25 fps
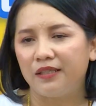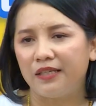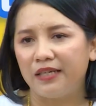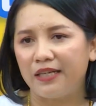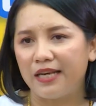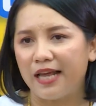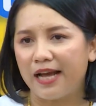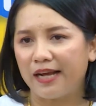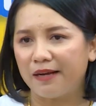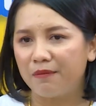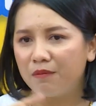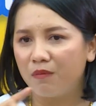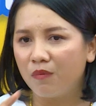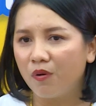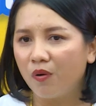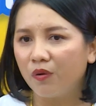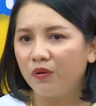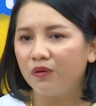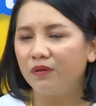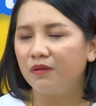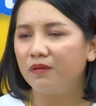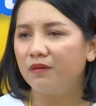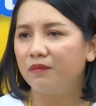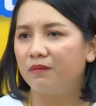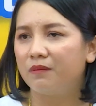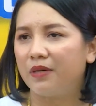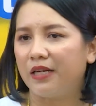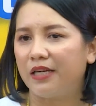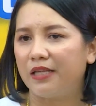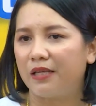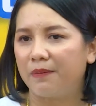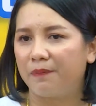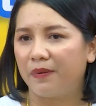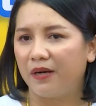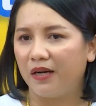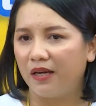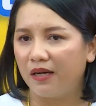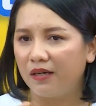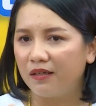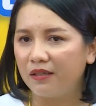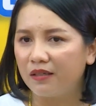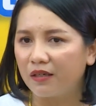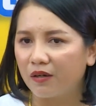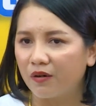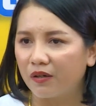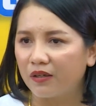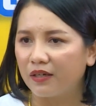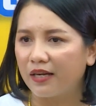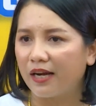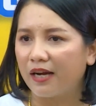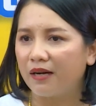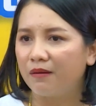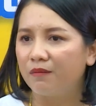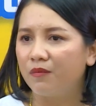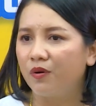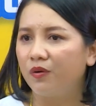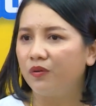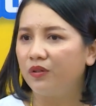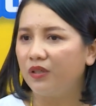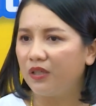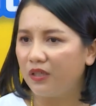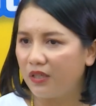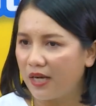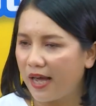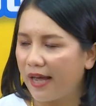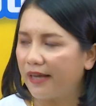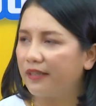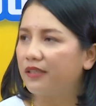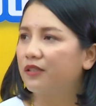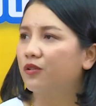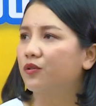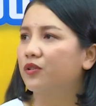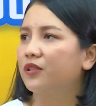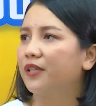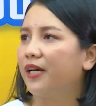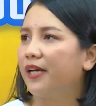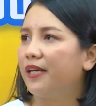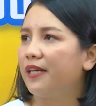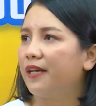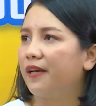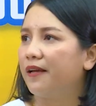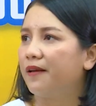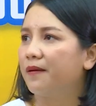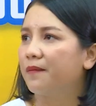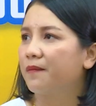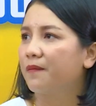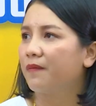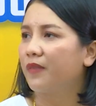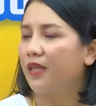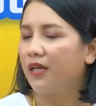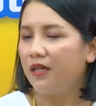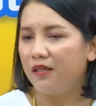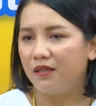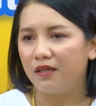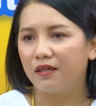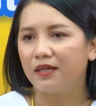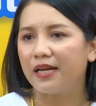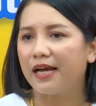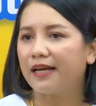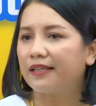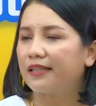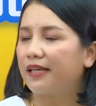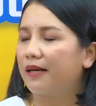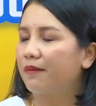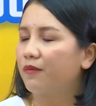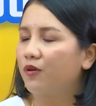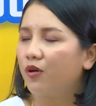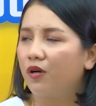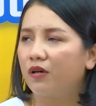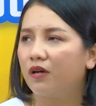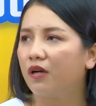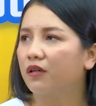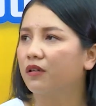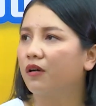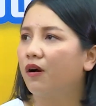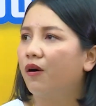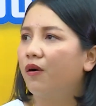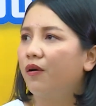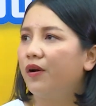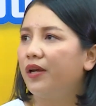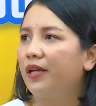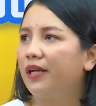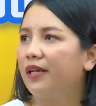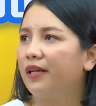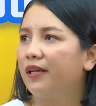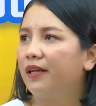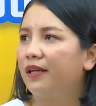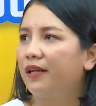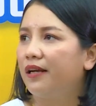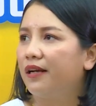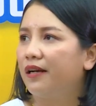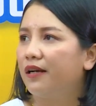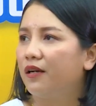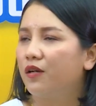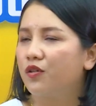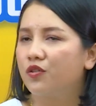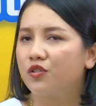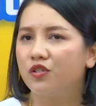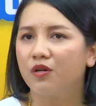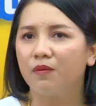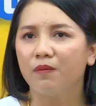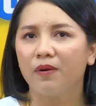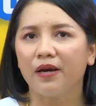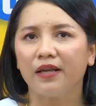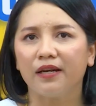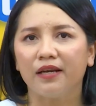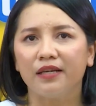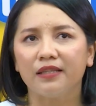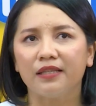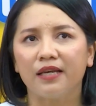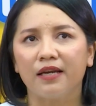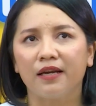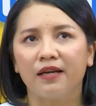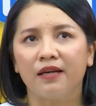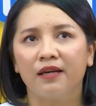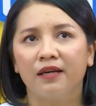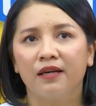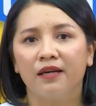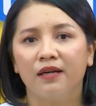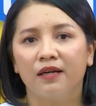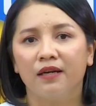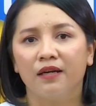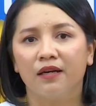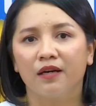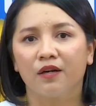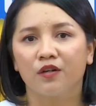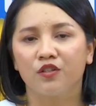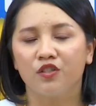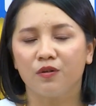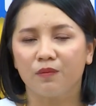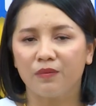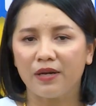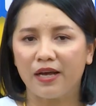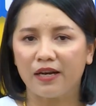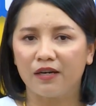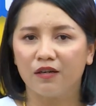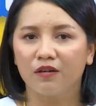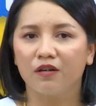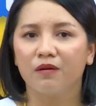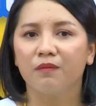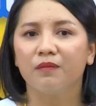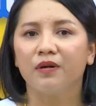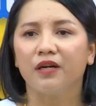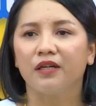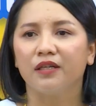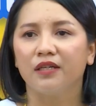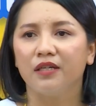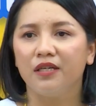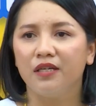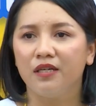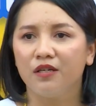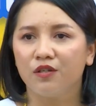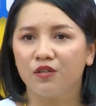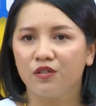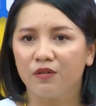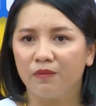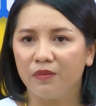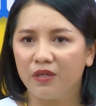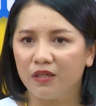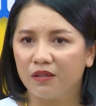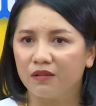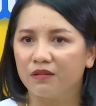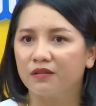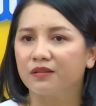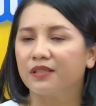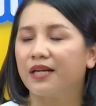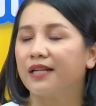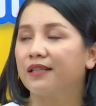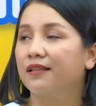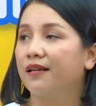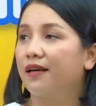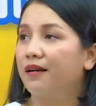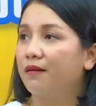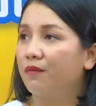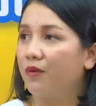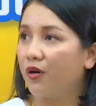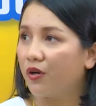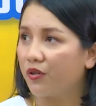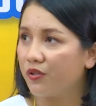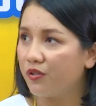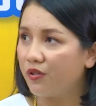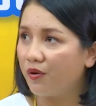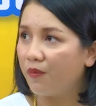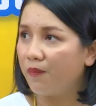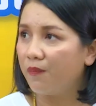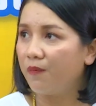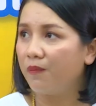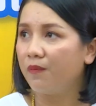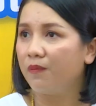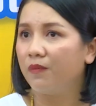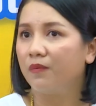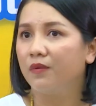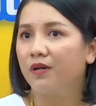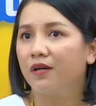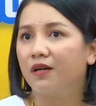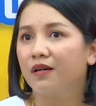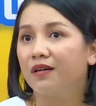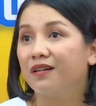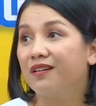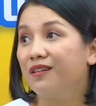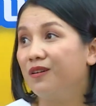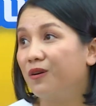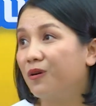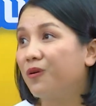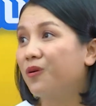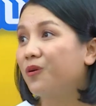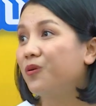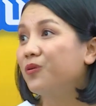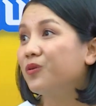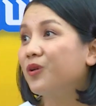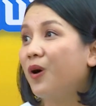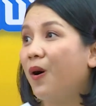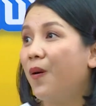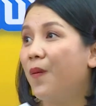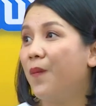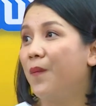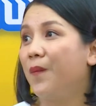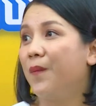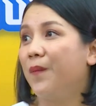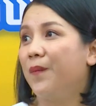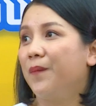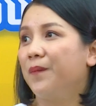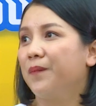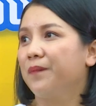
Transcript: cây đa muốn bạn này phơi được còn đa muốn cứ đa chọc cháy vậy chứ đa tam còn ọt khó hay được xong hát ấy ta trong đa năng cầm rạch ní trong bên còn xa thân bọc nhóm cứ lục rù thòng